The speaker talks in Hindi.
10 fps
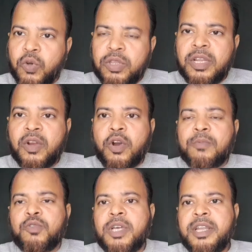खुद ना कौम
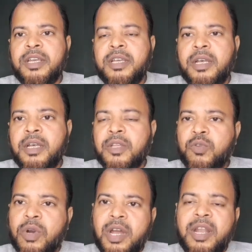सुधारे
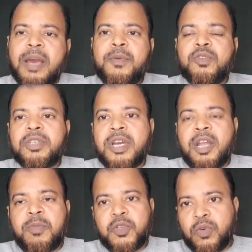तो अल्लाह भी उसके हाल
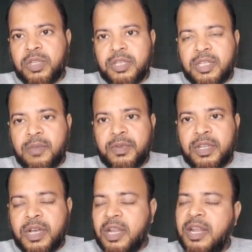पे छोड़ देता है
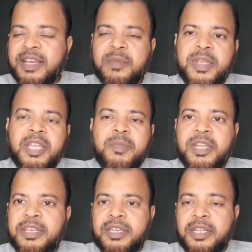फिर अल्लाह की मदद भी
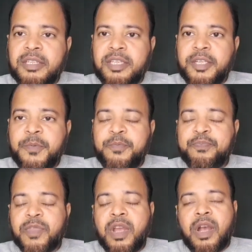नहीं आती
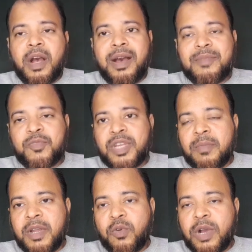है आज
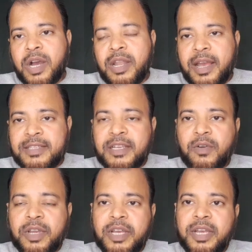मुसलमानों का हाल ऐसा
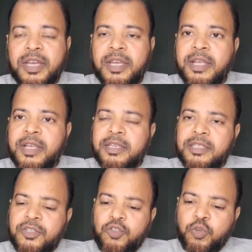हो गया है कि
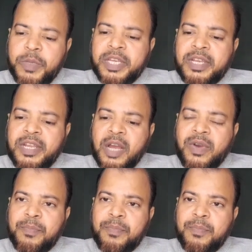जुमे के अलावा